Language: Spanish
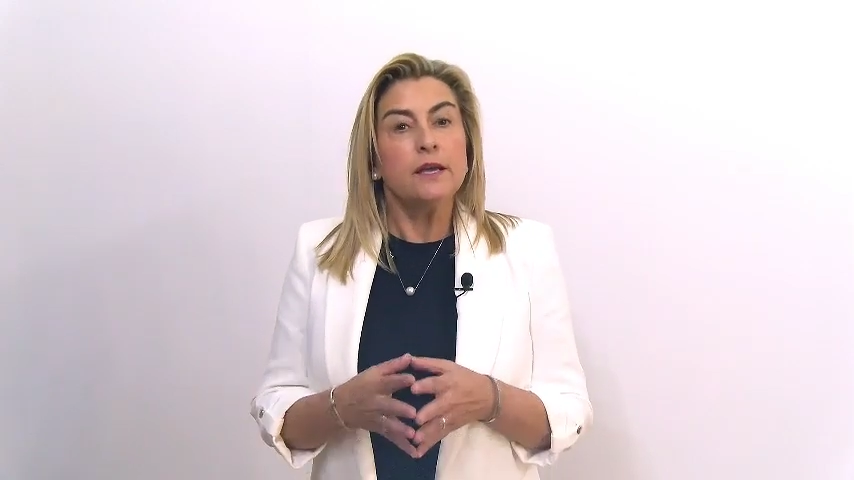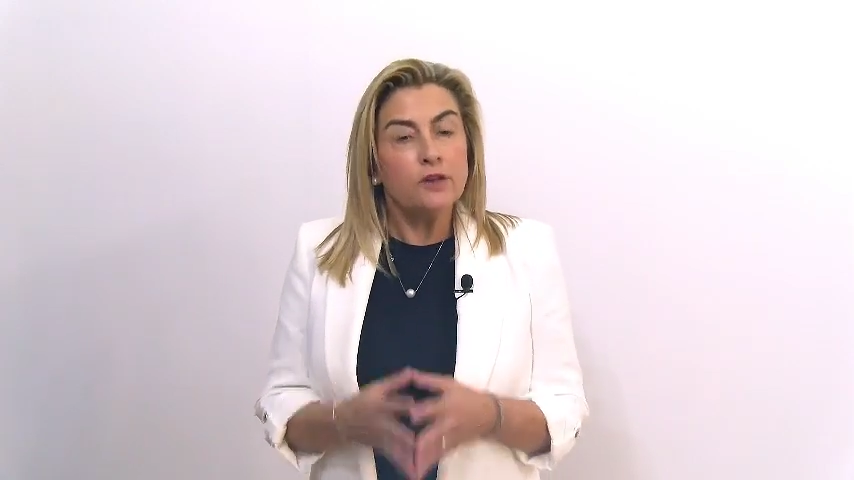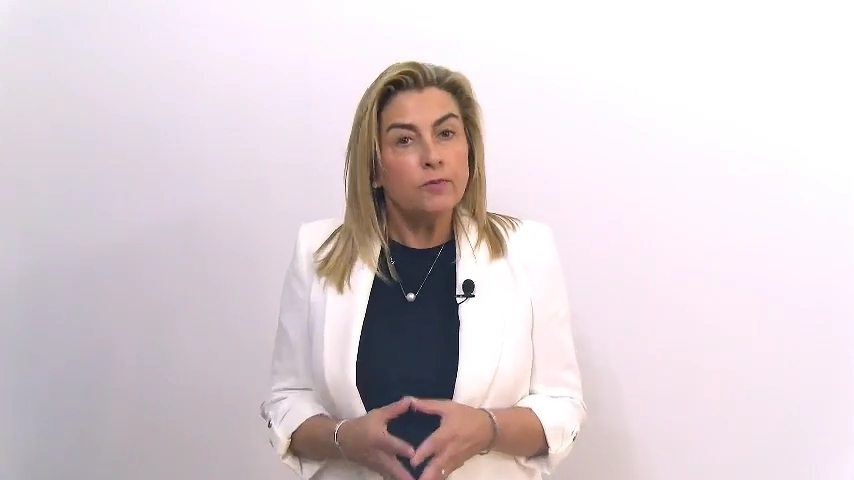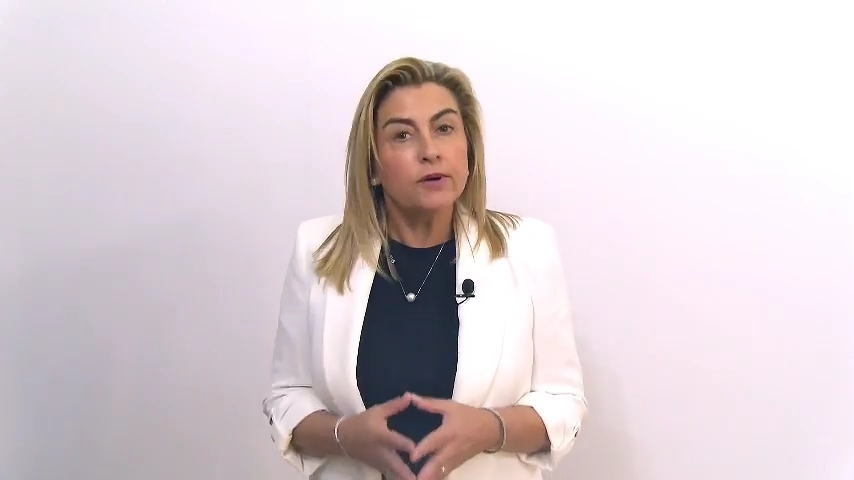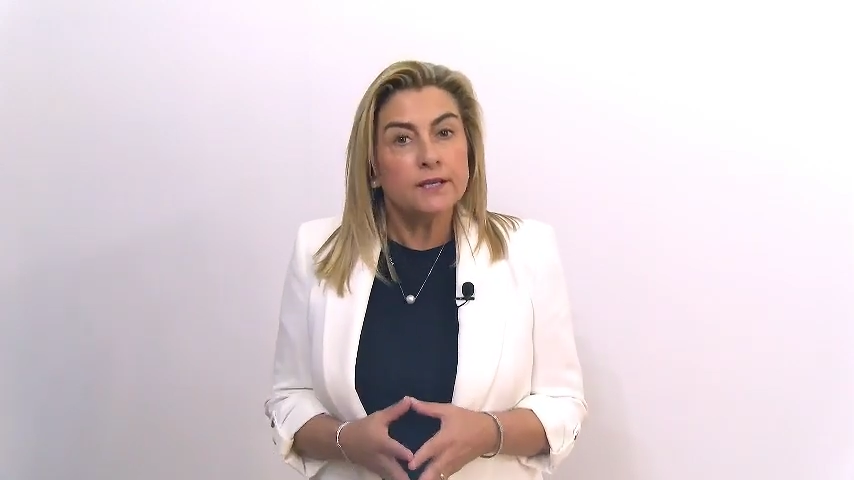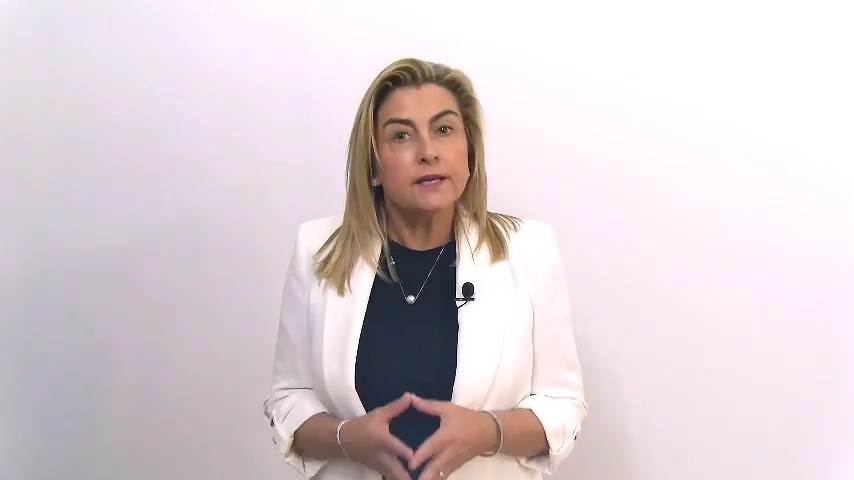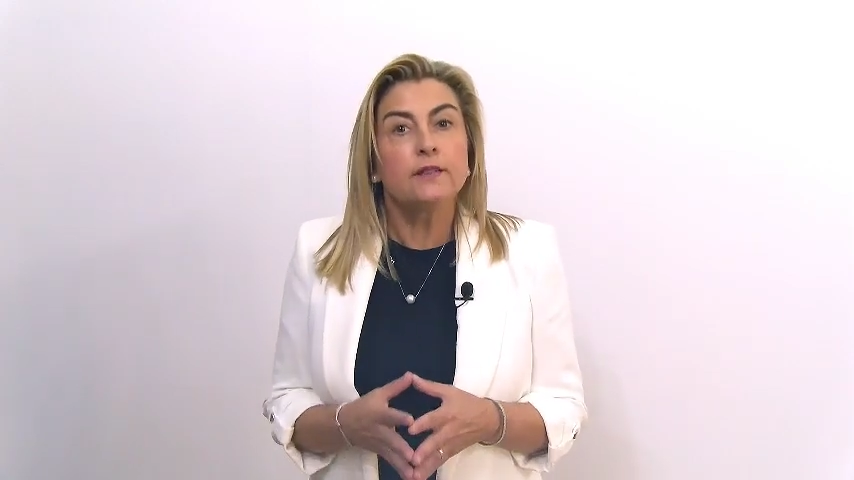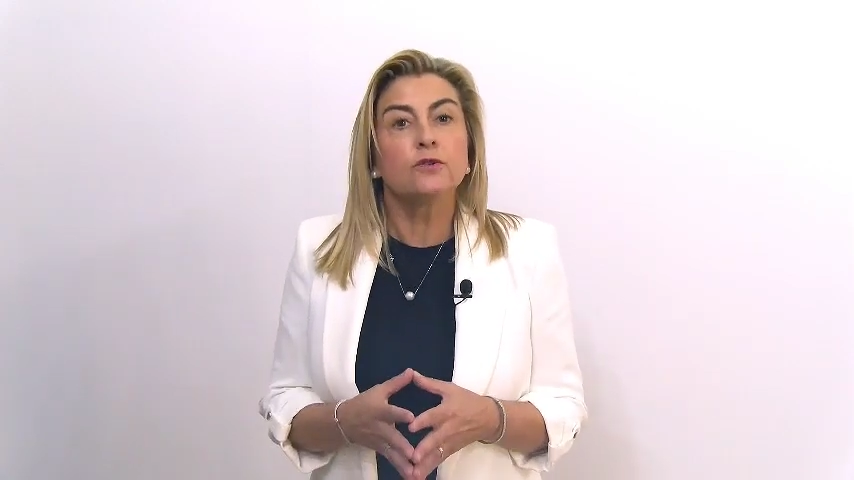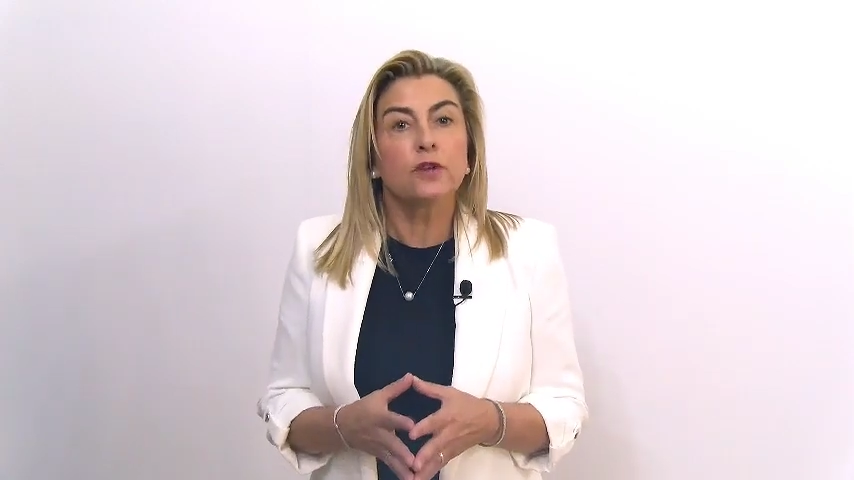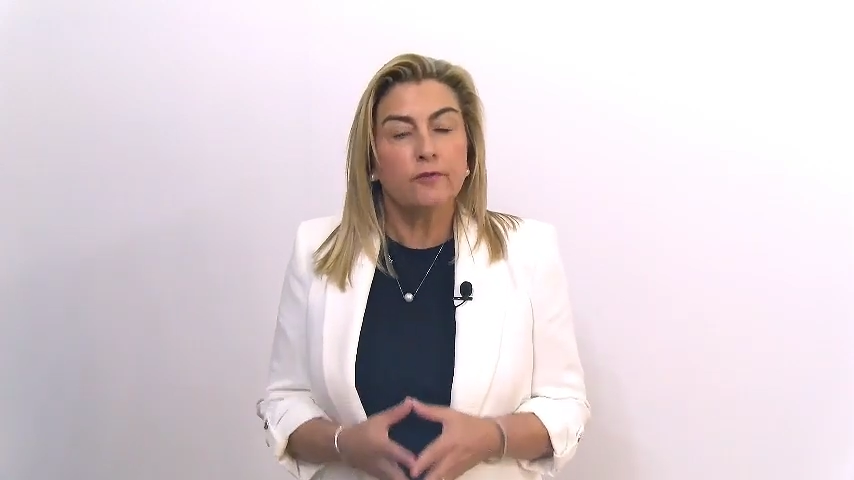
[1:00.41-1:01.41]
y no puede
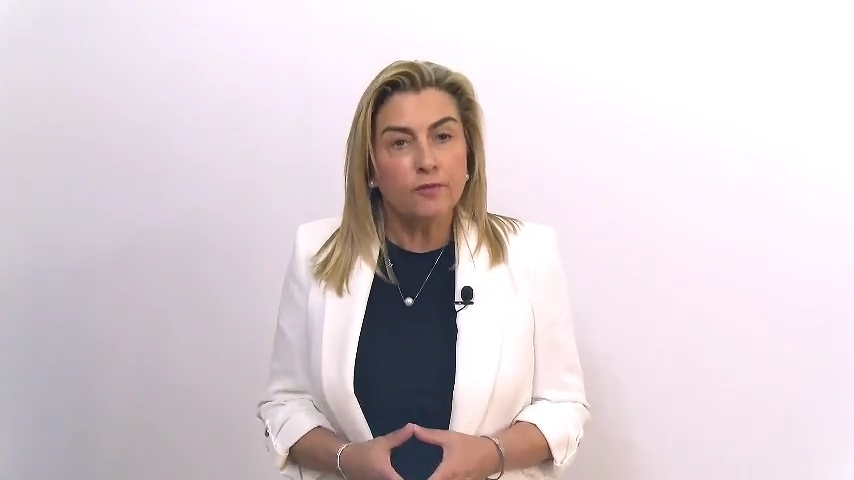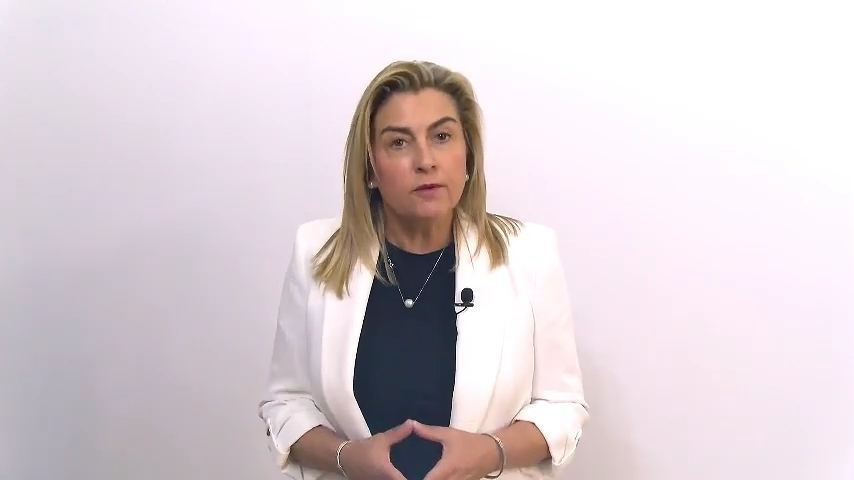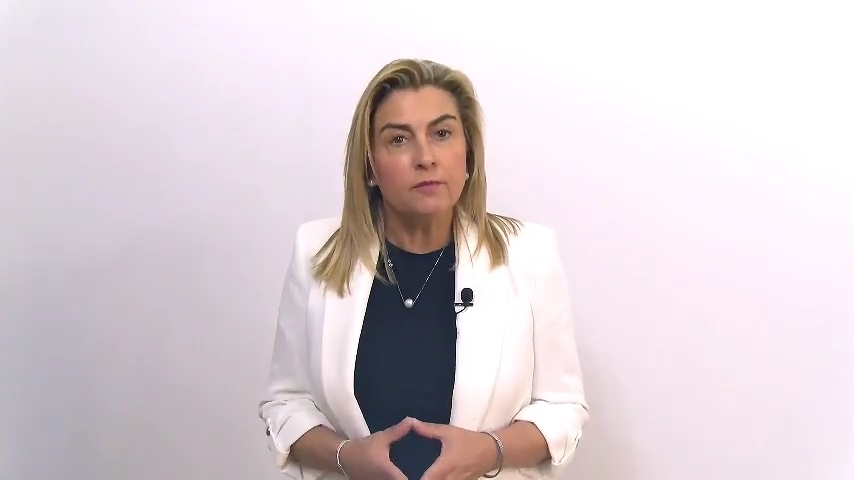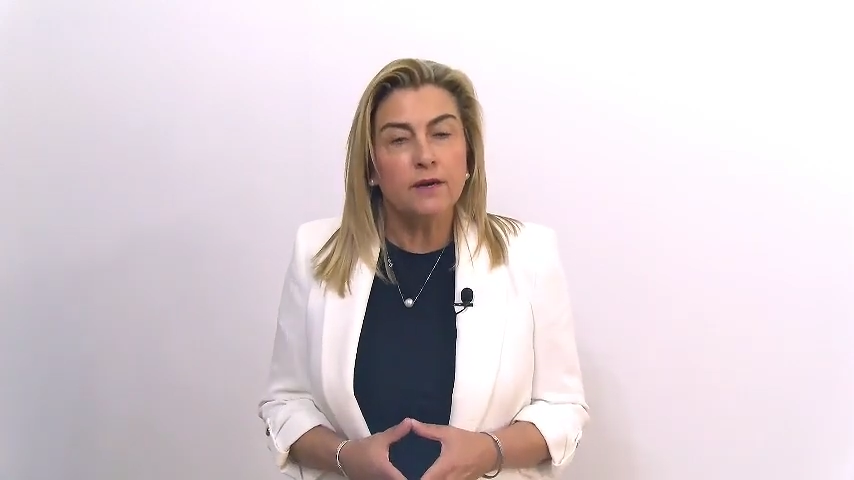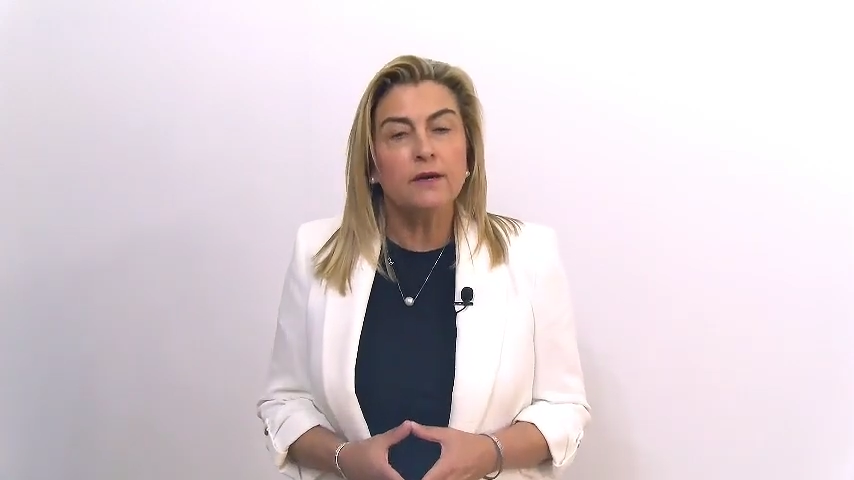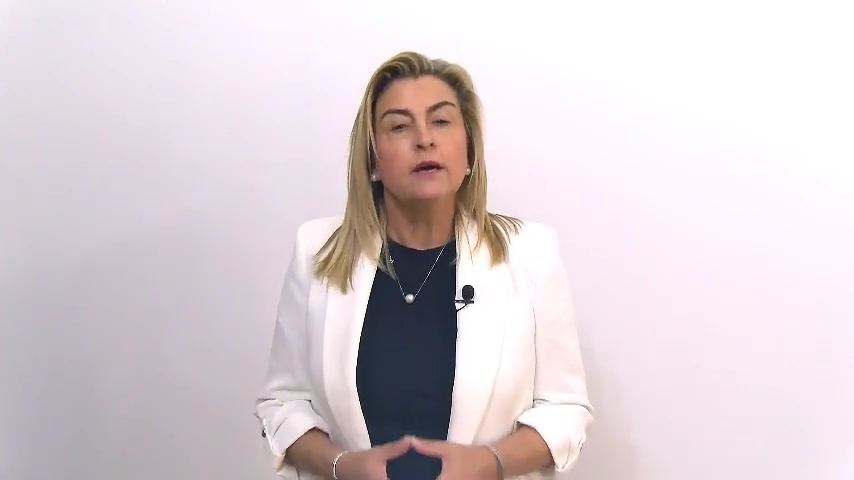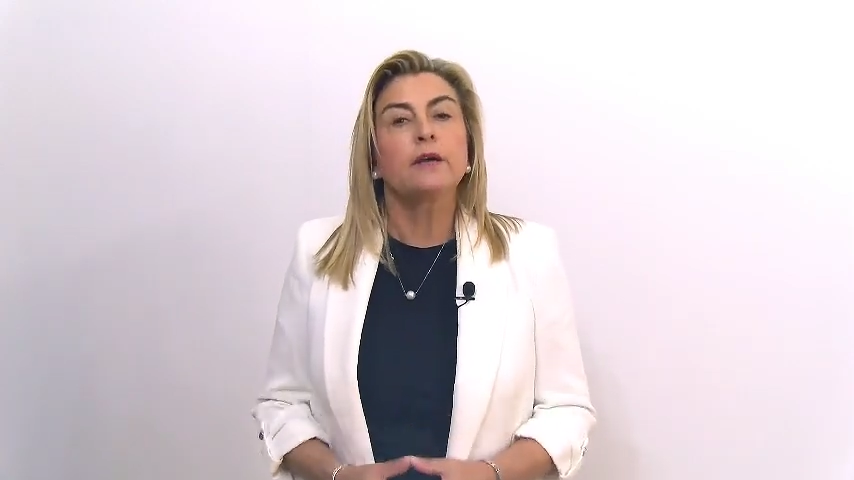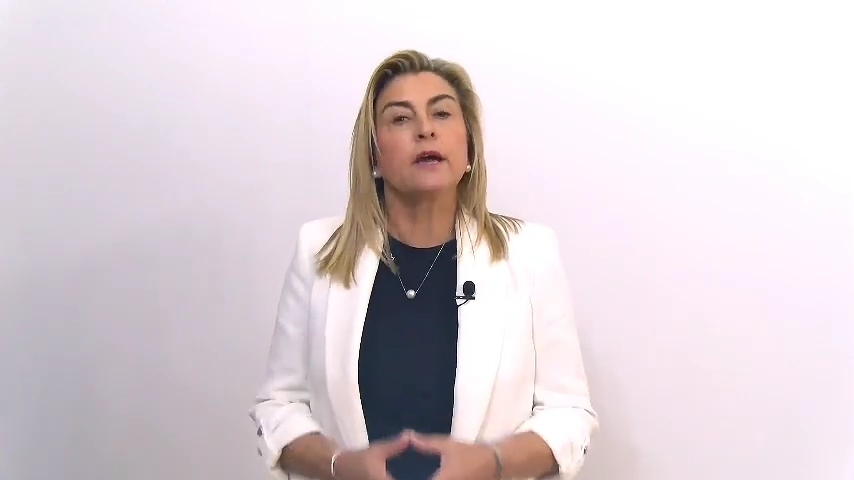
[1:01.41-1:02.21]
ser de otra forma